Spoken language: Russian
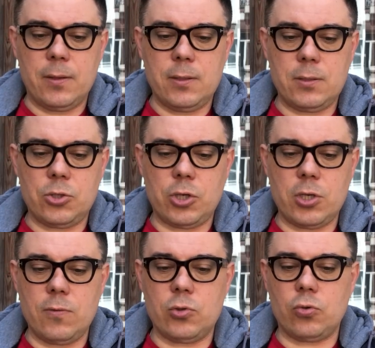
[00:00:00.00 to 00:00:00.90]

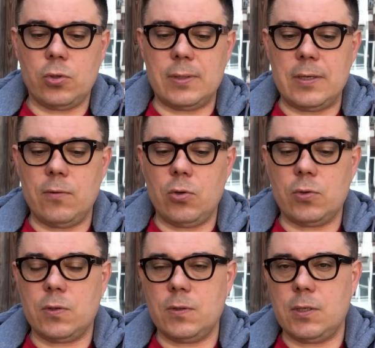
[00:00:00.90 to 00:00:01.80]

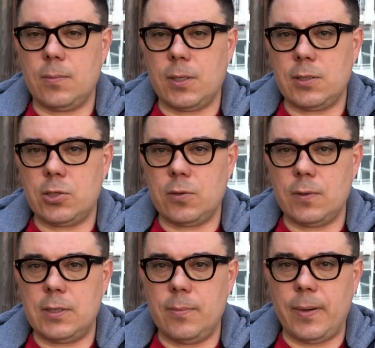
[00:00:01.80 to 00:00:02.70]
1997
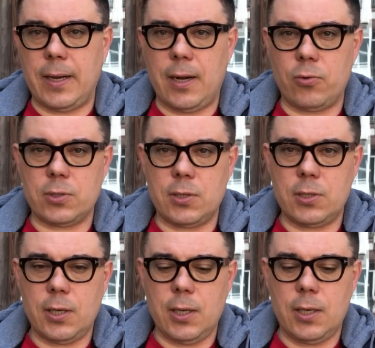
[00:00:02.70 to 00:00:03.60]
различного типа колесной
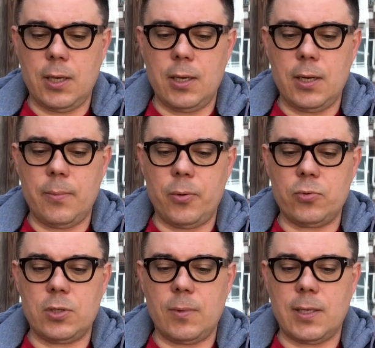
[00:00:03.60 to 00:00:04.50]
техники или
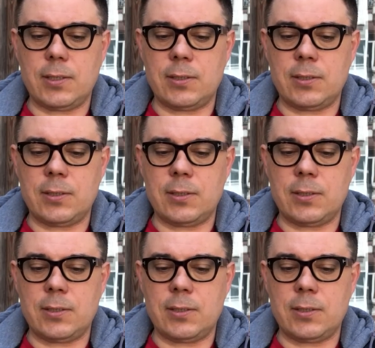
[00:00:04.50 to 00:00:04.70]
плюс 17